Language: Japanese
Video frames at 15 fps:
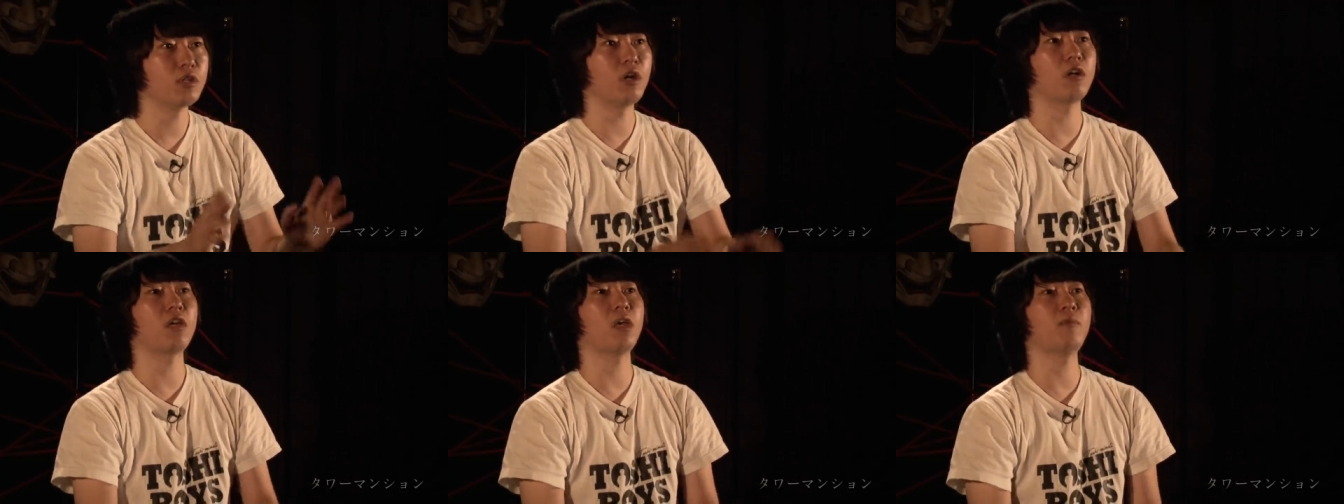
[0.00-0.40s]

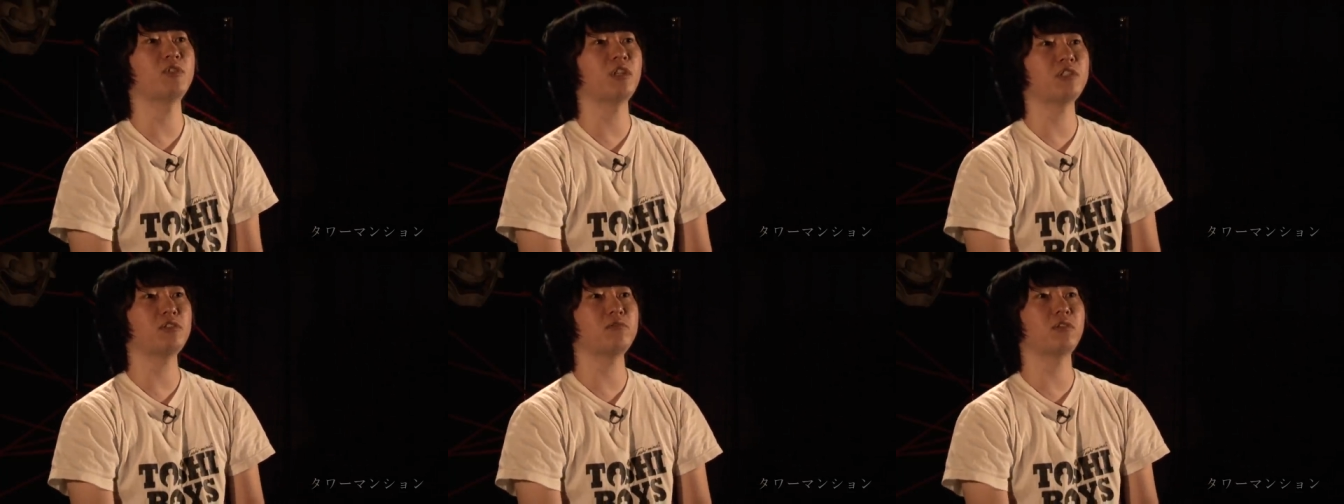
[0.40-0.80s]
夜景見
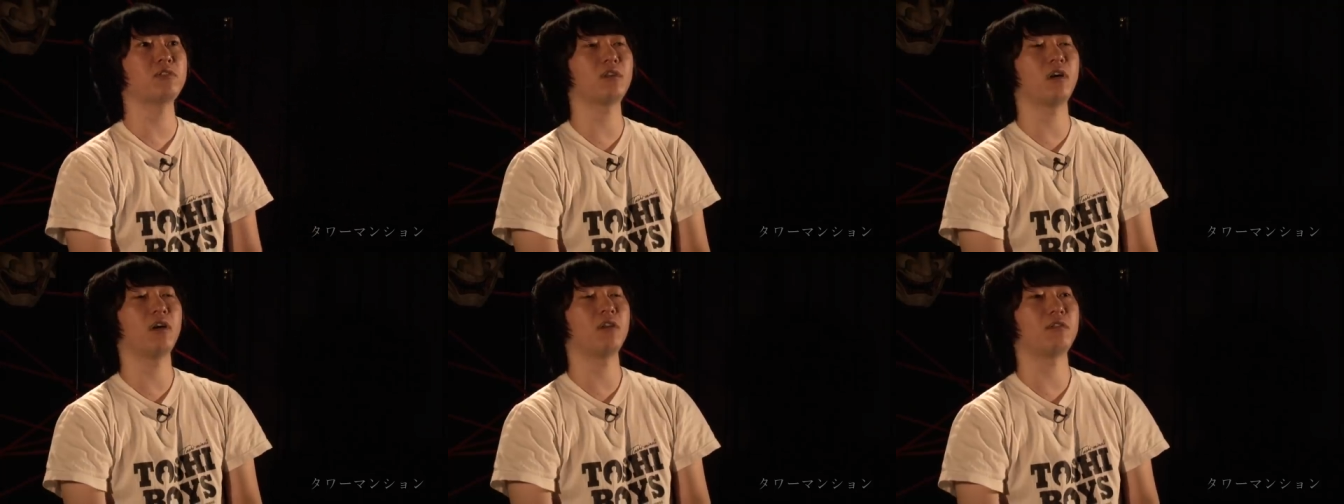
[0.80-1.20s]
させてくだ
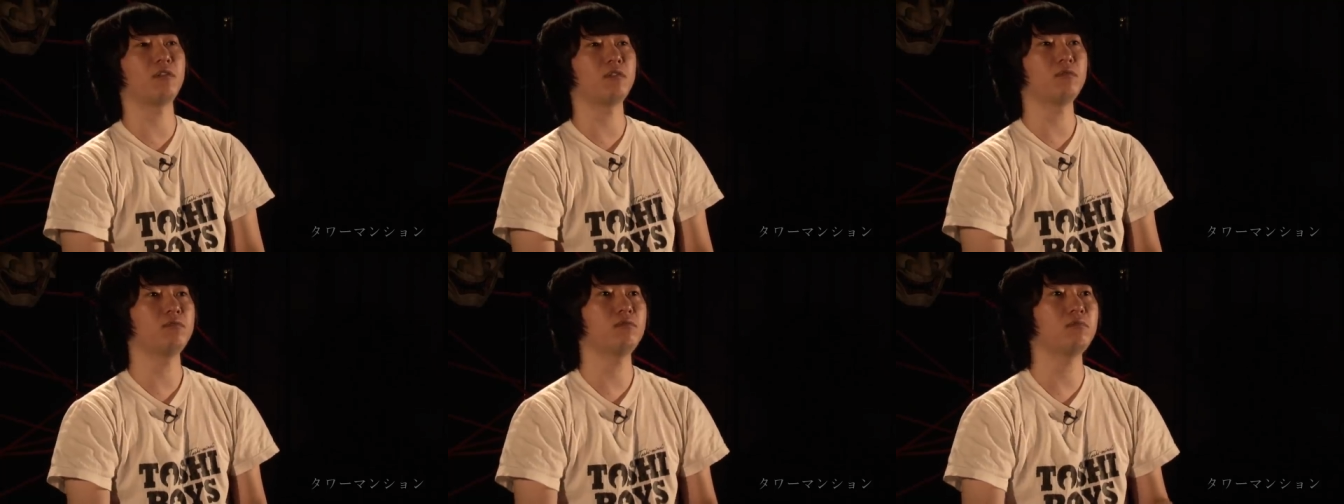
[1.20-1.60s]
さいっ
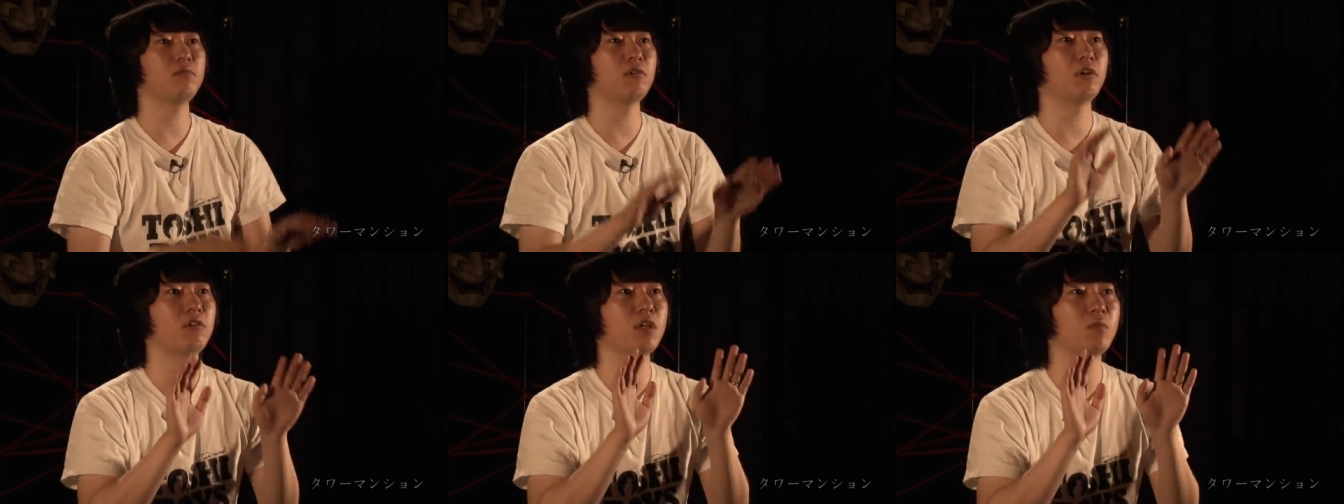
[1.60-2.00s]
てふっ
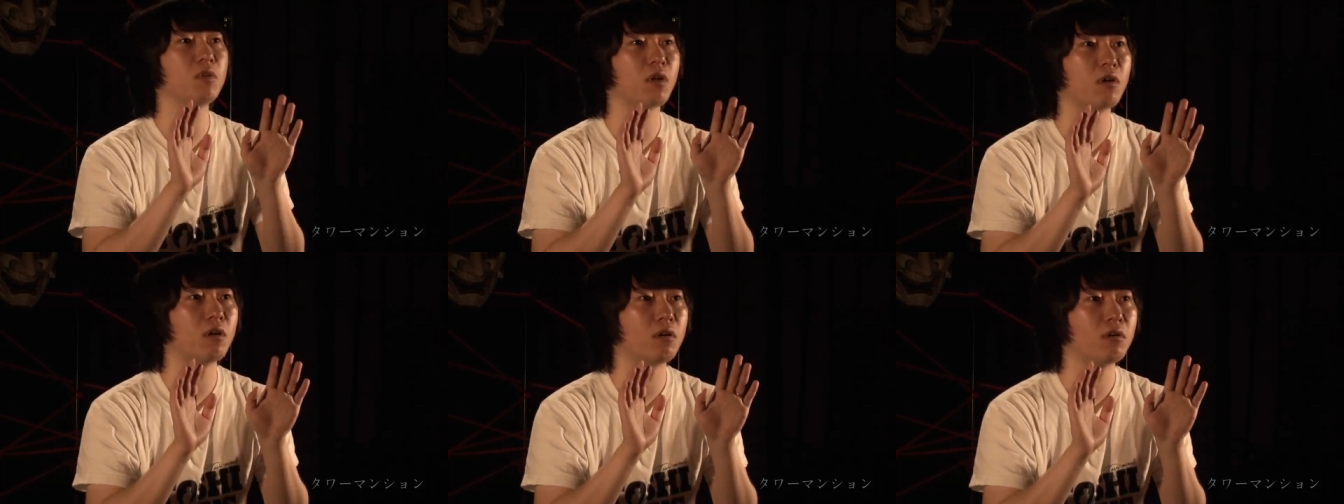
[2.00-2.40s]
と夜景
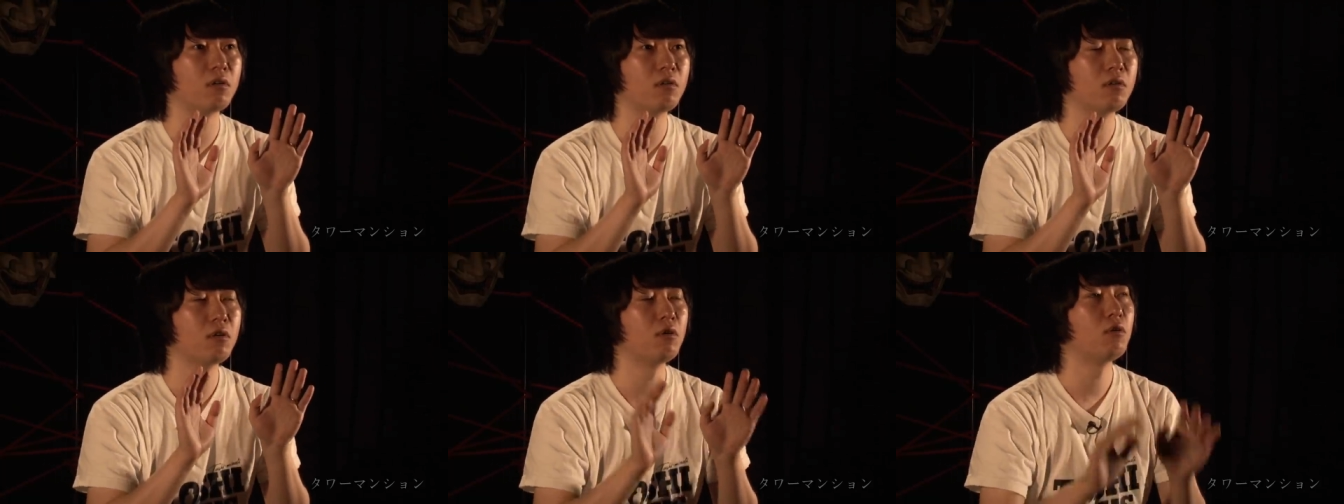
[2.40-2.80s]
見たら
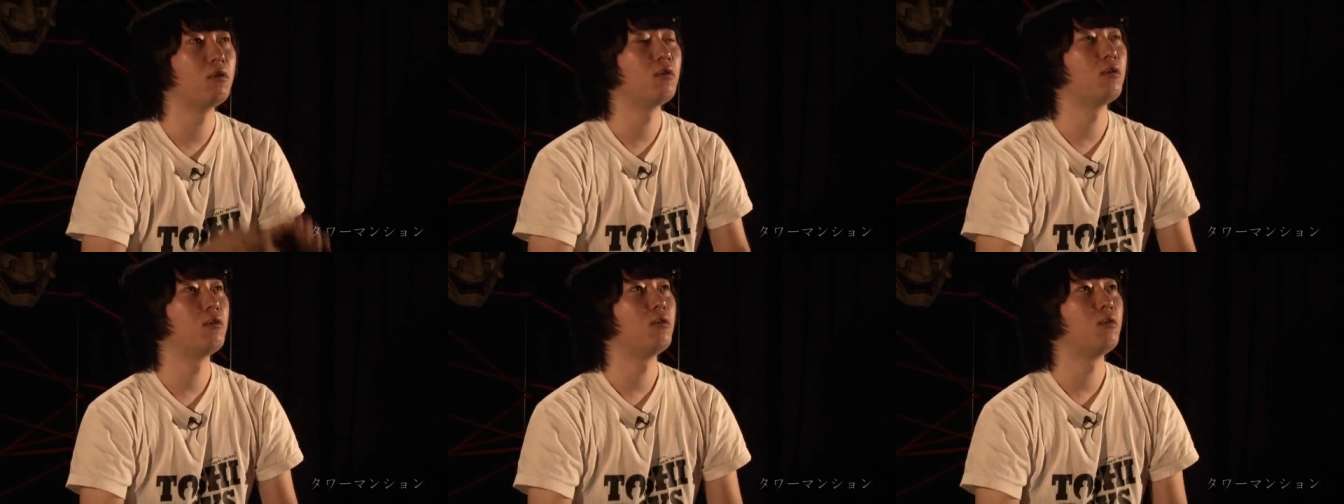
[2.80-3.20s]

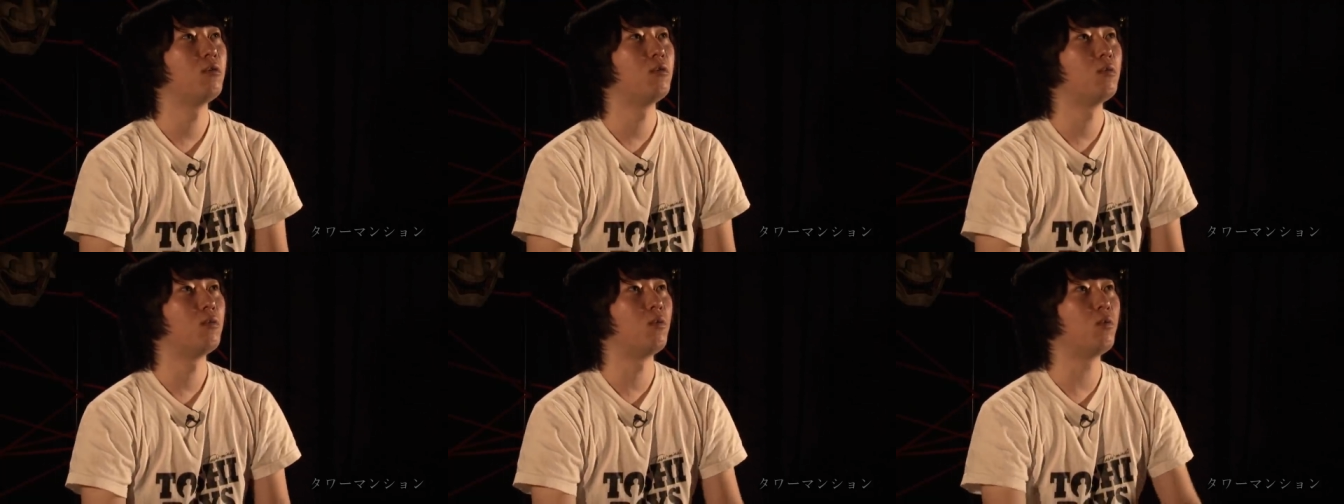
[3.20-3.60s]

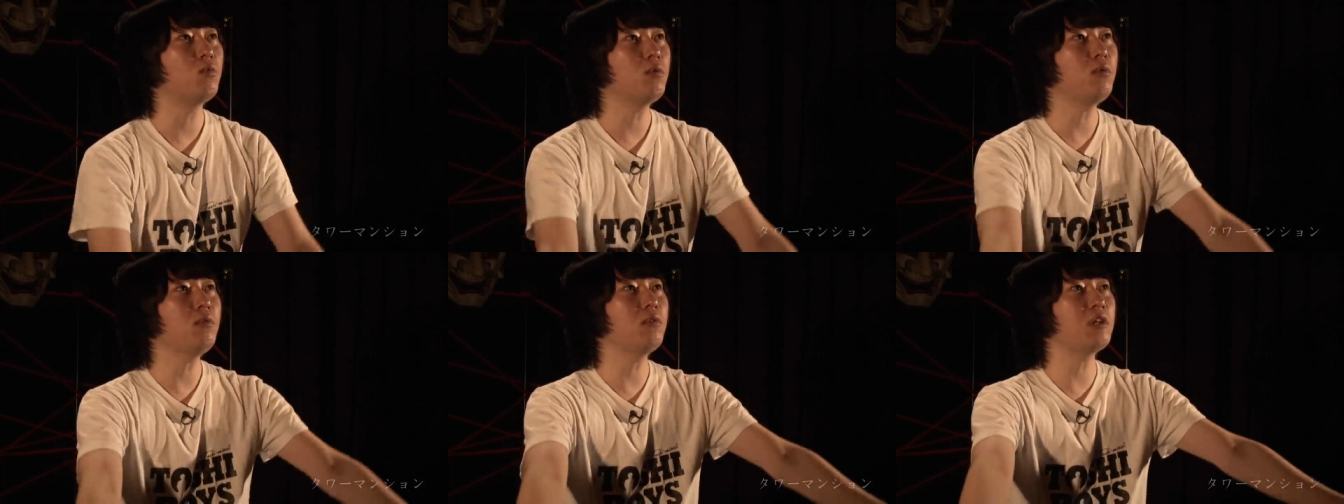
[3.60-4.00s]

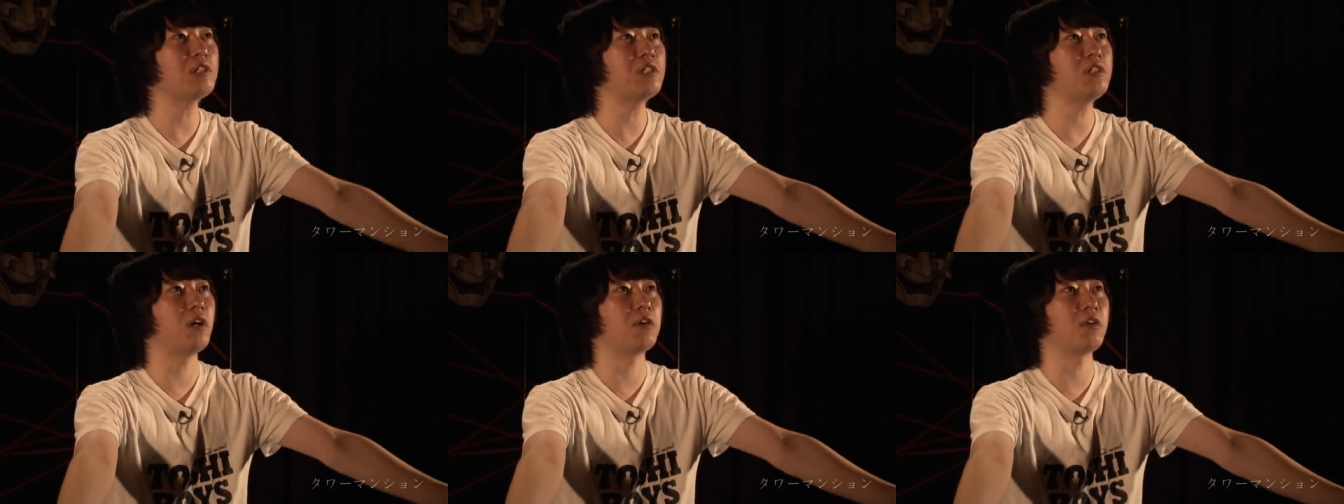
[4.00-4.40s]
同
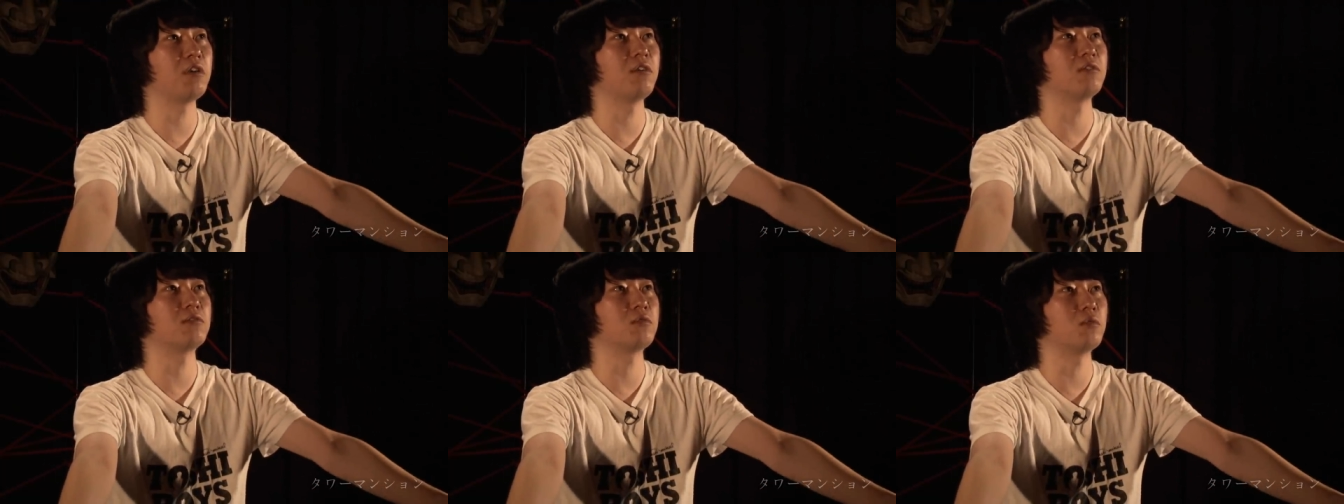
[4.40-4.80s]
じ夜
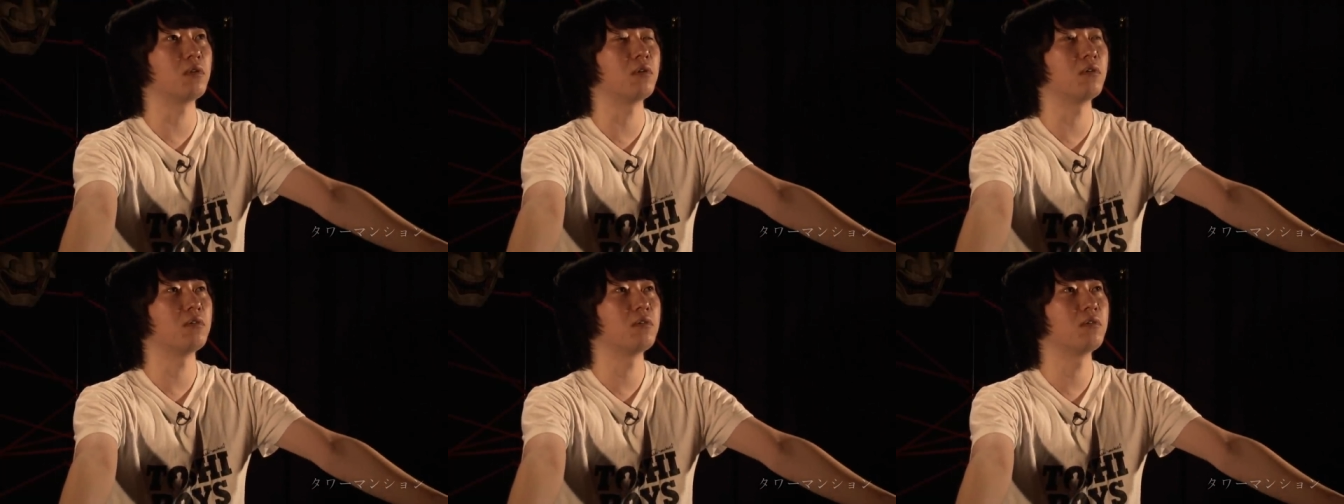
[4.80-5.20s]
景なんですよね。